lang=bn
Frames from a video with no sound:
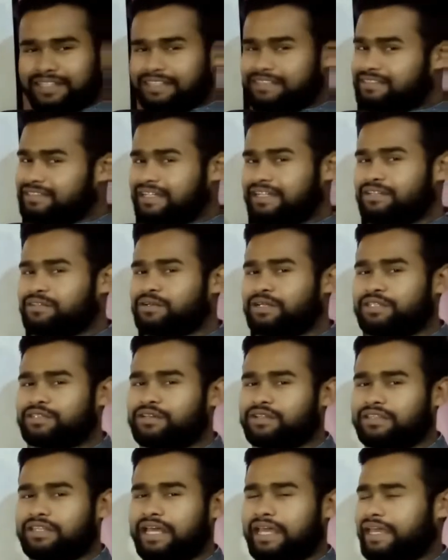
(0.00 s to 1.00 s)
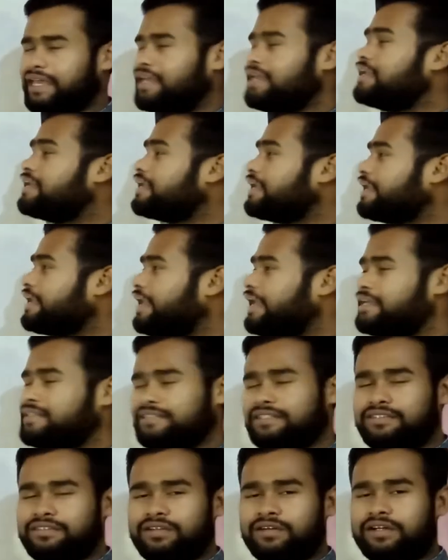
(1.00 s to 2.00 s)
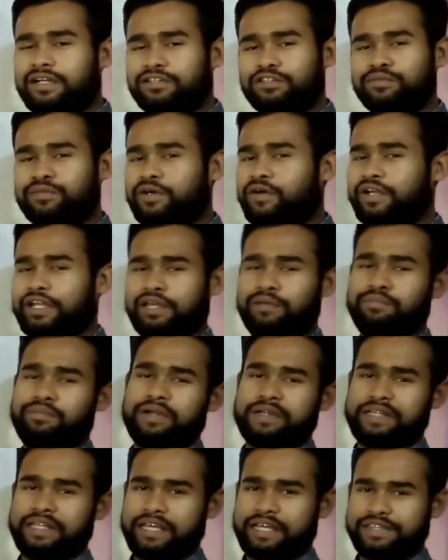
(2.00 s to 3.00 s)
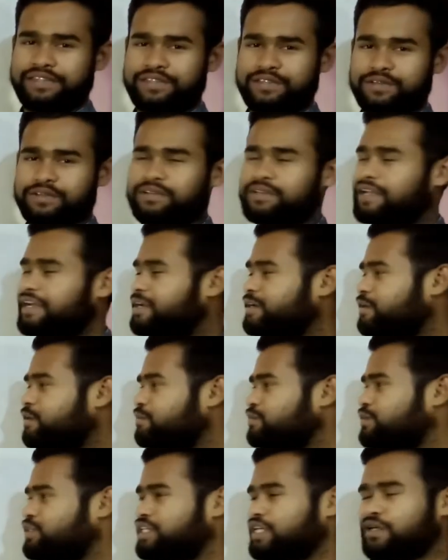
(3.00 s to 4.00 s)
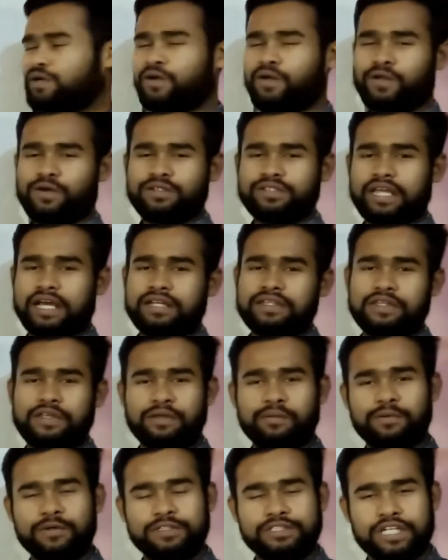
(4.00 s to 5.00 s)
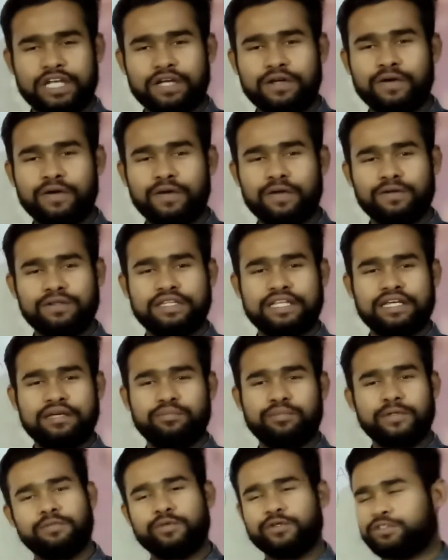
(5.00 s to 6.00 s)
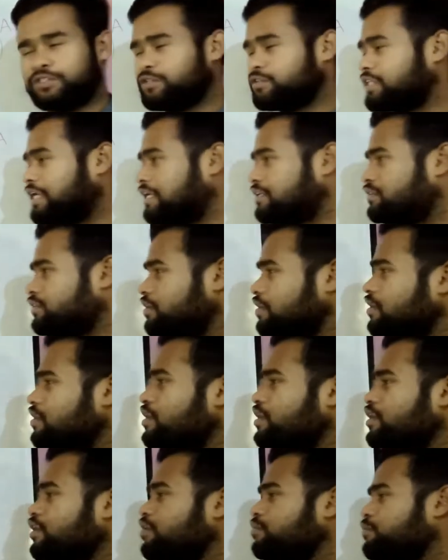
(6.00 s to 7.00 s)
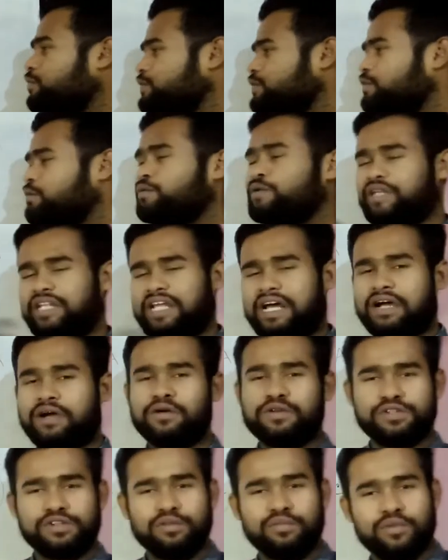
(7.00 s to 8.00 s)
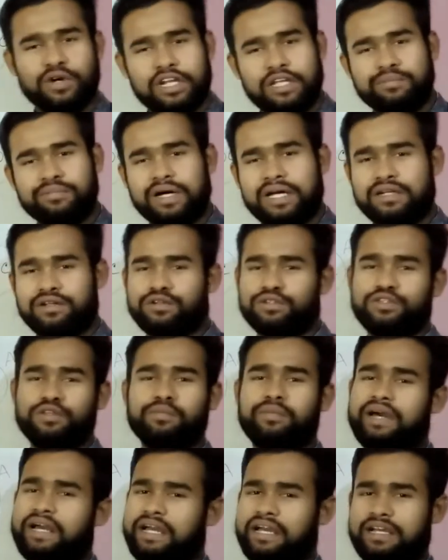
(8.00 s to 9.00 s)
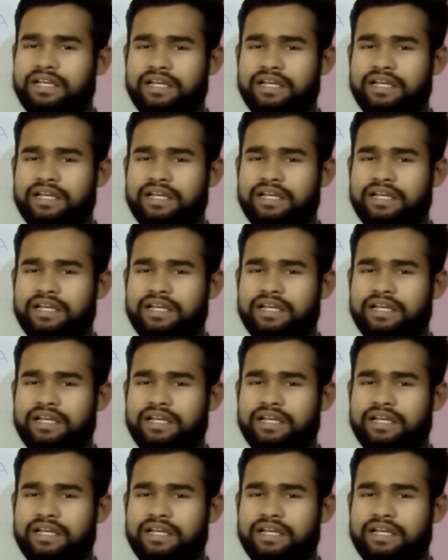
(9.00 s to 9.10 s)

স্থির তরিত অধ্যায়ে এই চিত্রটা তোমরা অনেকবার দেখেছ এরকম দুইটা গোলক থাকতো এবং সেই গোলক থেকে প্রশ্ন থাকতো মধ্যবর্তী আকর্ষণ বলের মান কত বা